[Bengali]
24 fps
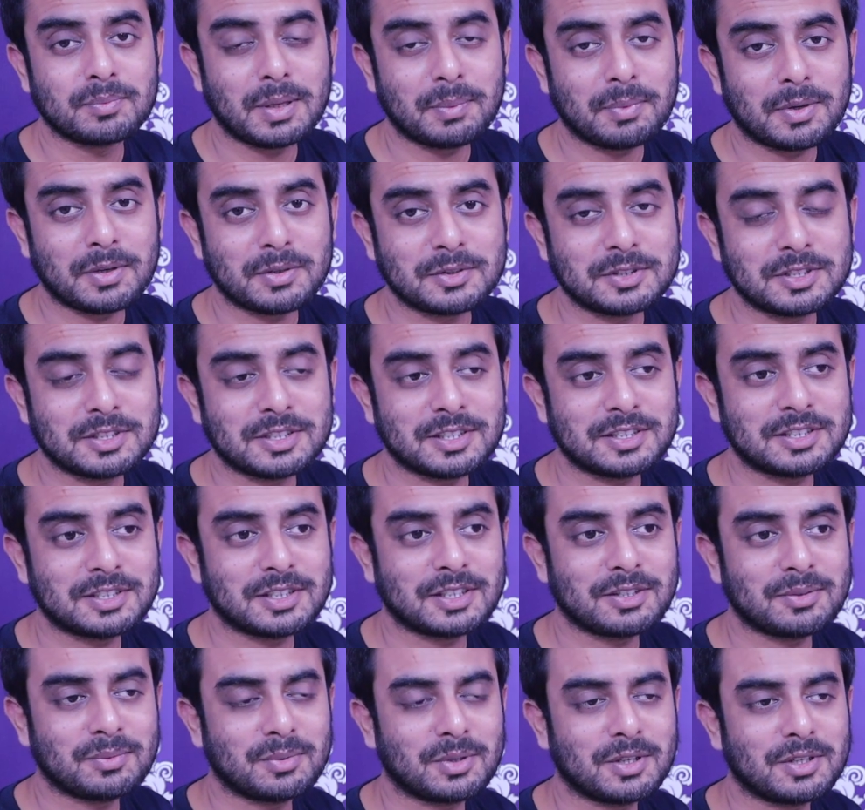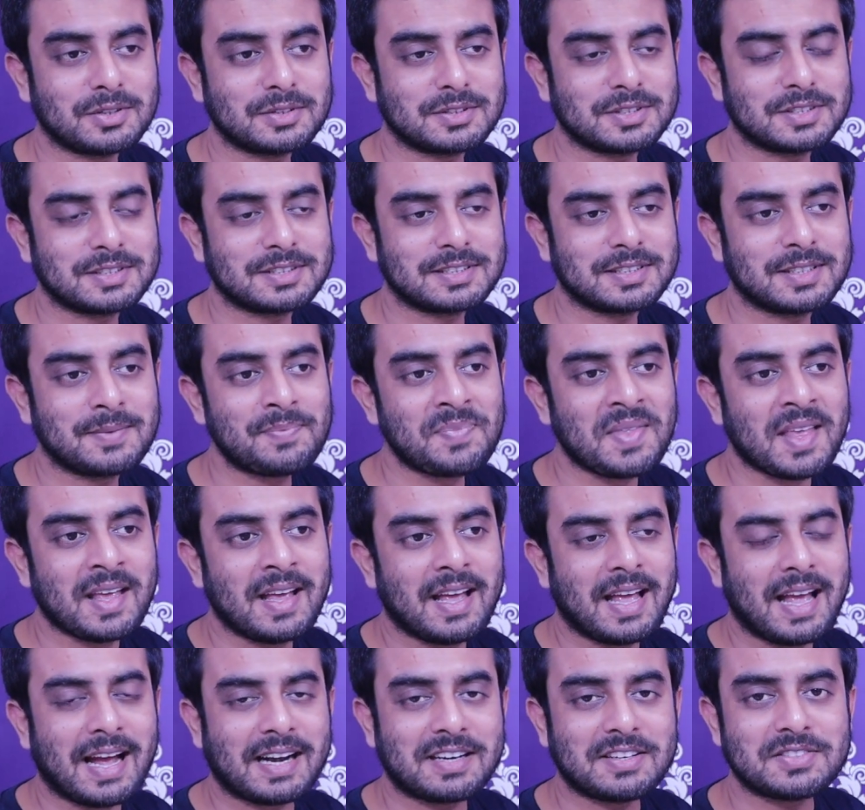ব্যাপার যেটা সেটা বলা হচ্ছে যে
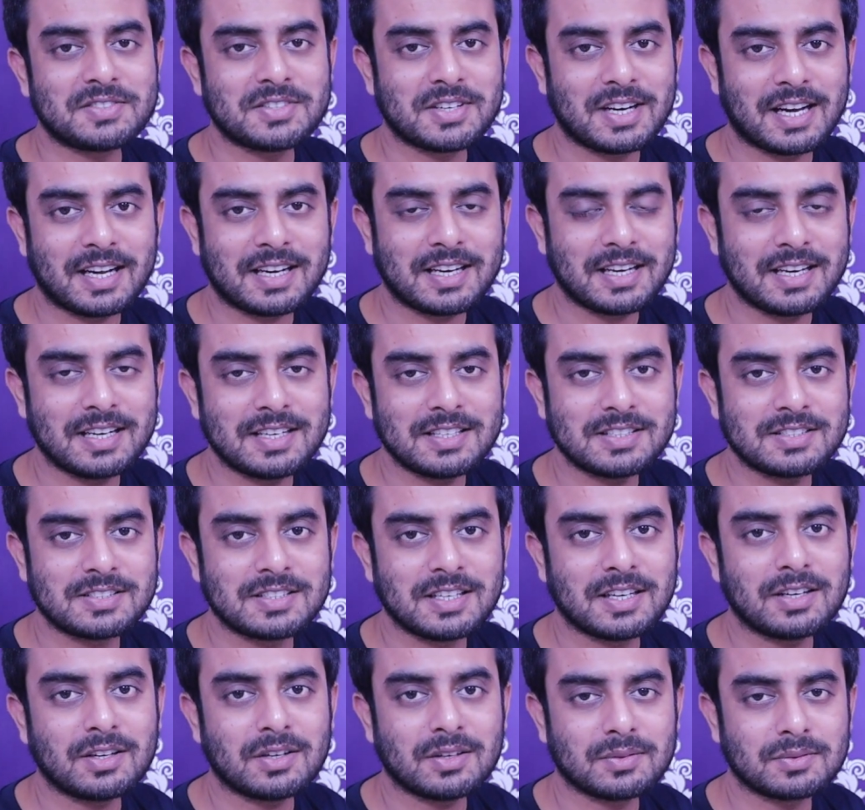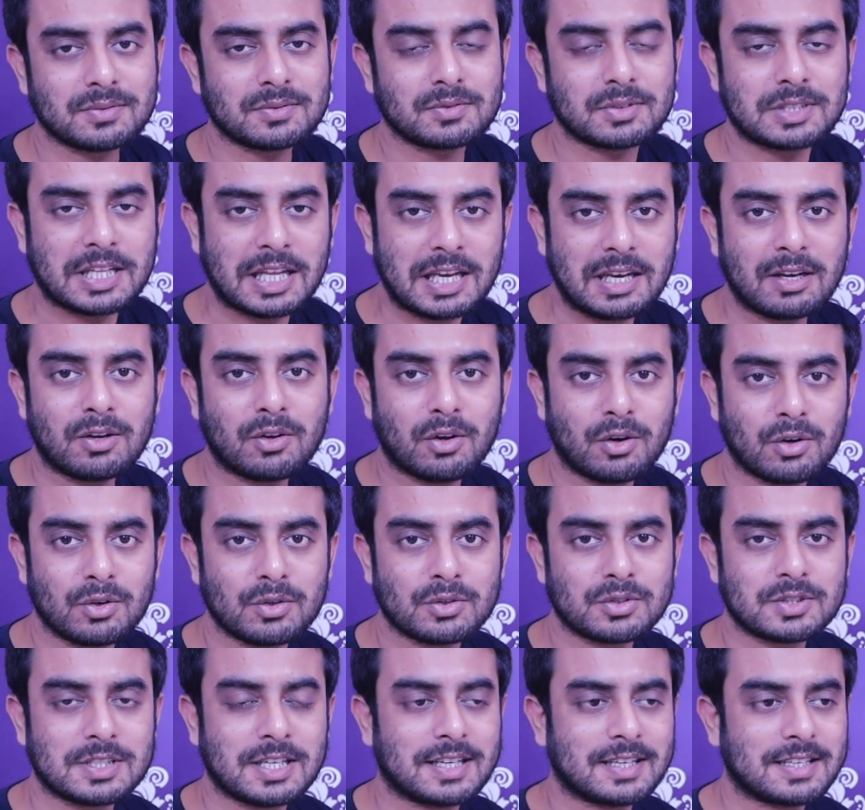একটা ট্রাকের যা তেল
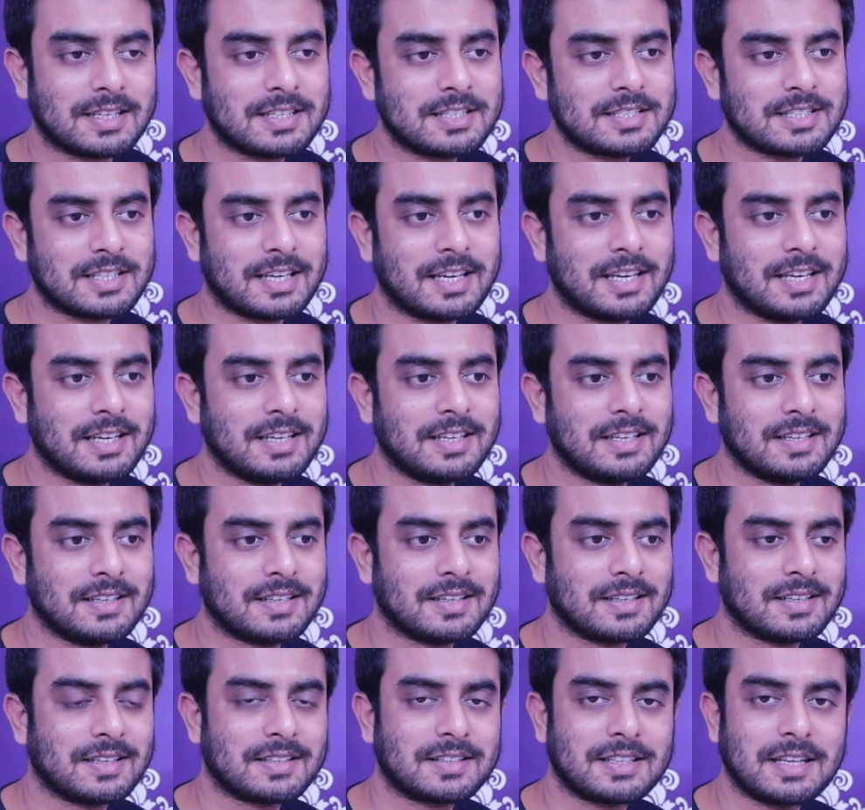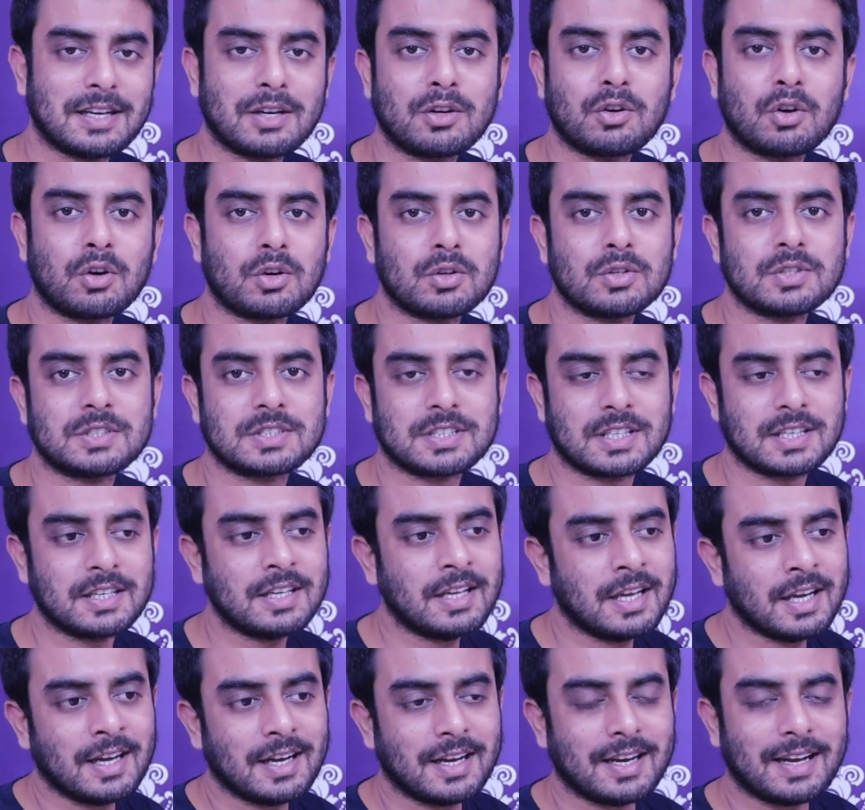খরচ লাগে সেই তেল খরচেই
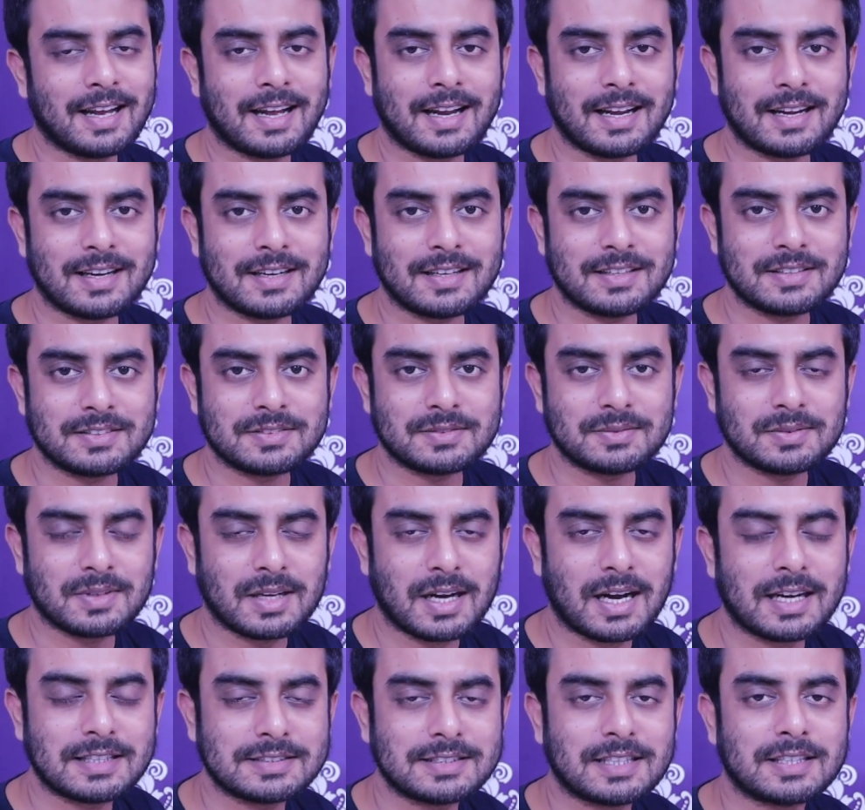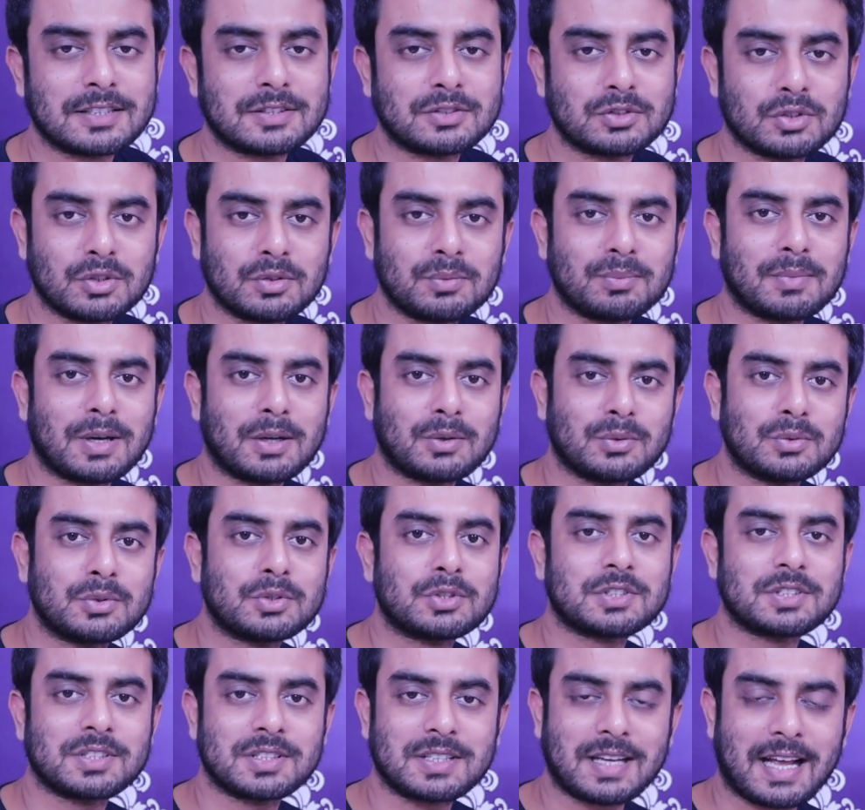হাজারজন মানুষ
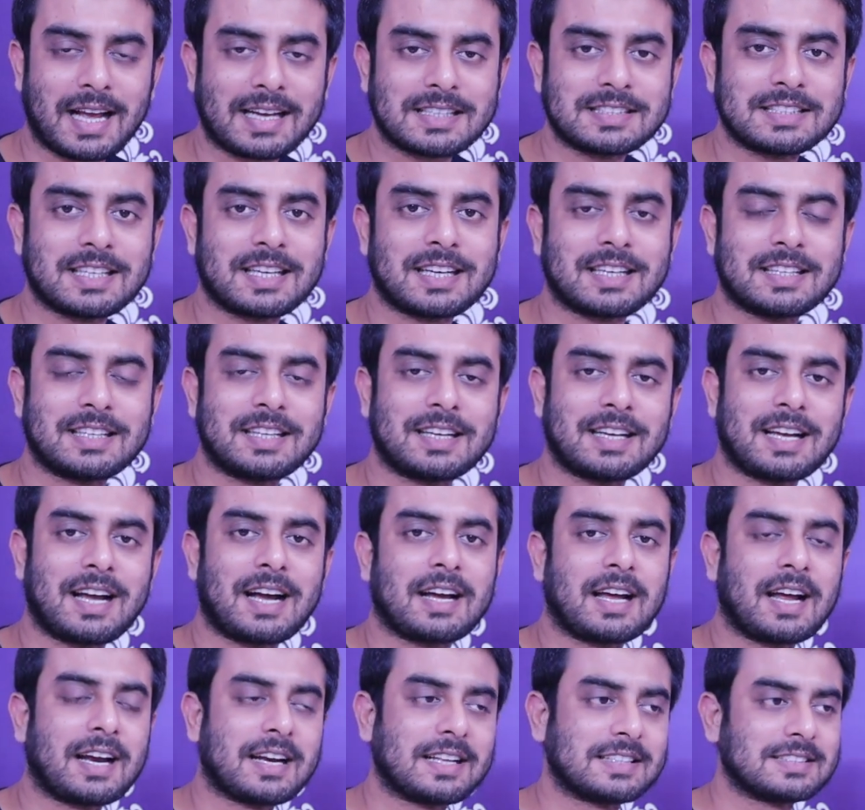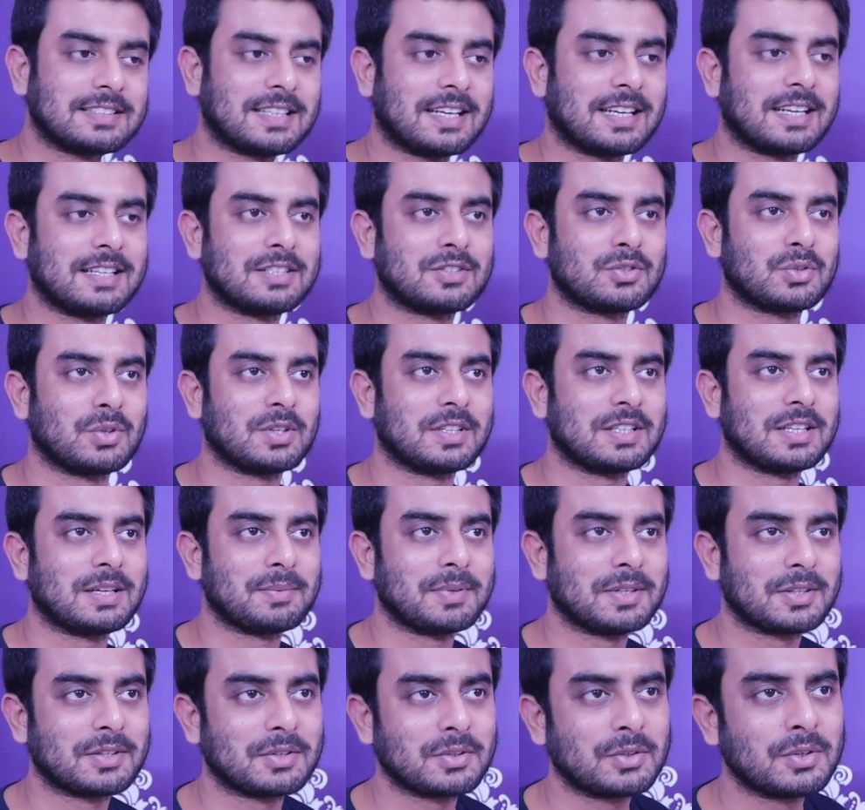এক জায়গা থেকে আরেক জায়গায় চলে
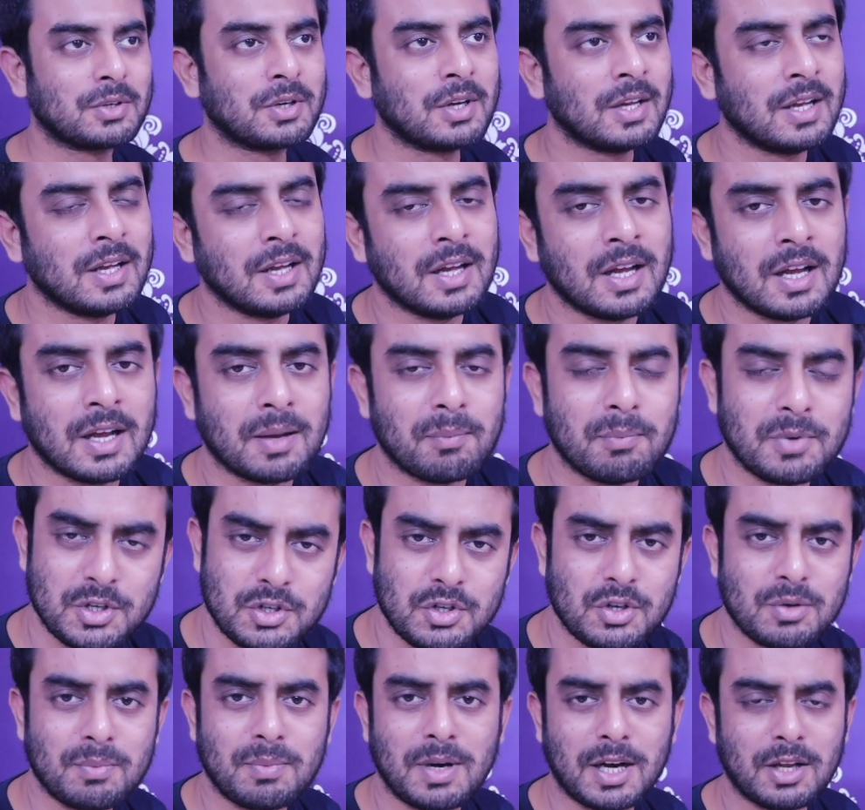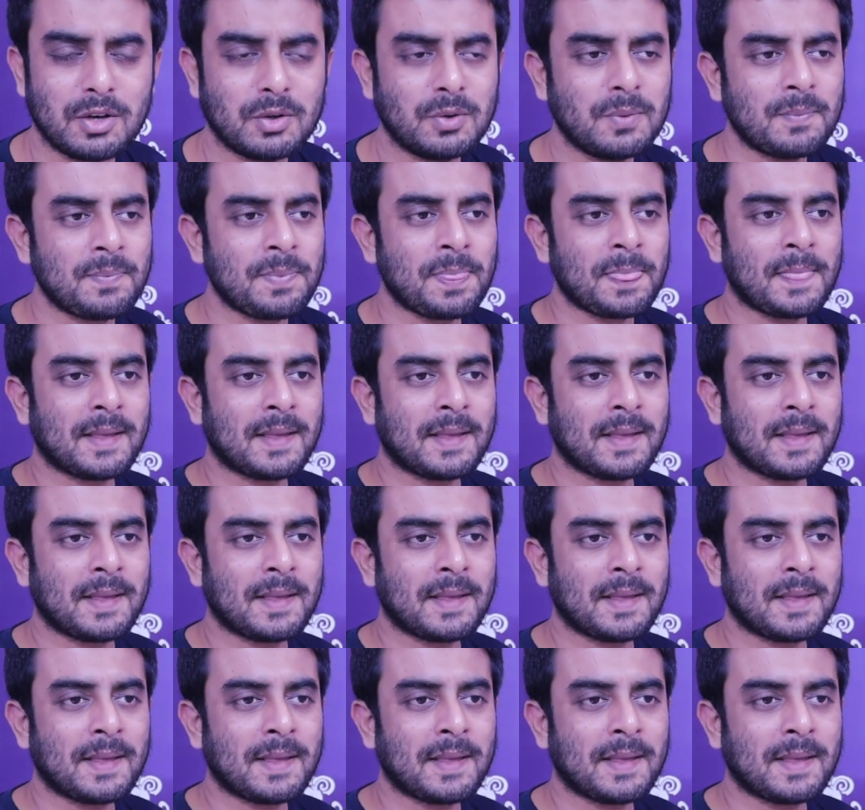যাবে তো ভীষণ ভালো